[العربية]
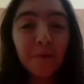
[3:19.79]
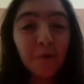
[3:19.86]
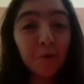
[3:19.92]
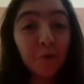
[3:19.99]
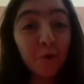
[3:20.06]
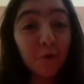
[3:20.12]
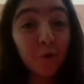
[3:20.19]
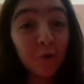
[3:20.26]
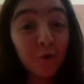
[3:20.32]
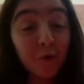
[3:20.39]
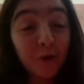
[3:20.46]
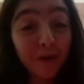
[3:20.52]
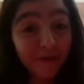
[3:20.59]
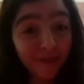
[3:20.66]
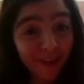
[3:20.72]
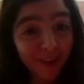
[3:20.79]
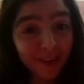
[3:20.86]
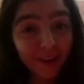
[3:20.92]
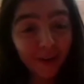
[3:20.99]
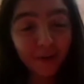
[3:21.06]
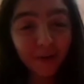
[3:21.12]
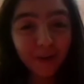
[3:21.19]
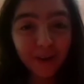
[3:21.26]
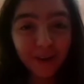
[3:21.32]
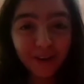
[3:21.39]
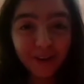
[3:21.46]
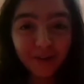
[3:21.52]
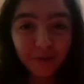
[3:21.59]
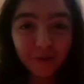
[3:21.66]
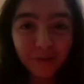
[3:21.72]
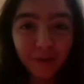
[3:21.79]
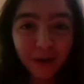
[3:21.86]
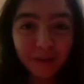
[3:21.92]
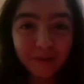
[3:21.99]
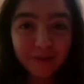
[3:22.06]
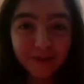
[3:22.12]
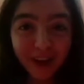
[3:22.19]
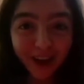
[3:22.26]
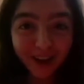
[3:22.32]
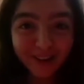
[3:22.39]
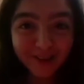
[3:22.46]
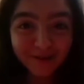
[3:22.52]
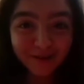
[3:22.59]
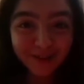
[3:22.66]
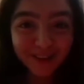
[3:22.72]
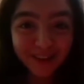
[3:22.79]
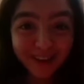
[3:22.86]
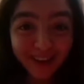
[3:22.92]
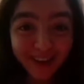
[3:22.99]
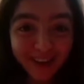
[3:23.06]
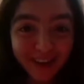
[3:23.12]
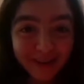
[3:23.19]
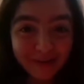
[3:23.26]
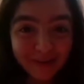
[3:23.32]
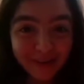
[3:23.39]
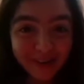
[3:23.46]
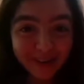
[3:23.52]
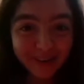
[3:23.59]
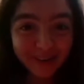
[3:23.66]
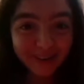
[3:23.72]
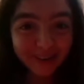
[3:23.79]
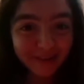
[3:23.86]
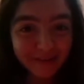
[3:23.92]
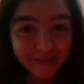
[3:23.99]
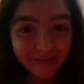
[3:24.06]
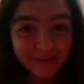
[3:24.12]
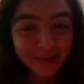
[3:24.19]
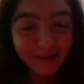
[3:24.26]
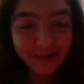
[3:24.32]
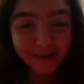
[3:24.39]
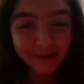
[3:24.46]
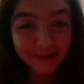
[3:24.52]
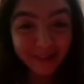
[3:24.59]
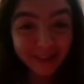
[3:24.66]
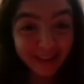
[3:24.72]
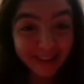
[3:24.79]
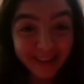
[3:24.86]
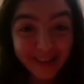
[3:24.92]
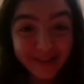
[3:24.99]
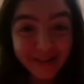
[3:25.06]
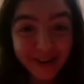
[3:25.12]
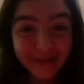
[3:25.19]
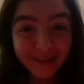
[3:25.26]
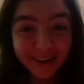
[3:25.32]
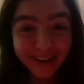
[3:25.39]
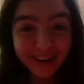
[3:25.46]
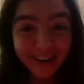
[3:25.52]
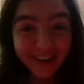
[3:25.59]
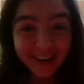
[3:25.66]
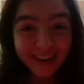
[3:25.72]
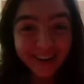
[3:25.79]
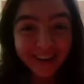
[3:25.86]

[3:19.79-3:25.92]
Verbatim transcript: وكيفاه توا نتوما باش تعرسوا سي ما, ما باش تنساونا معناها